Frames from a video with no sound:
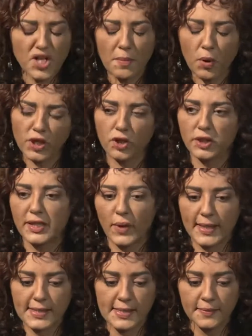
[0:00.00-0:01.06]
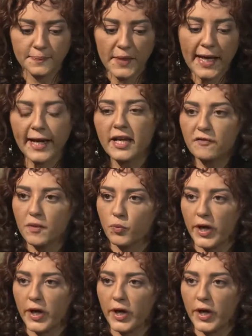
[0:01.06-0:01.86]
مش ده موضوعنا دلوقتي خلينا في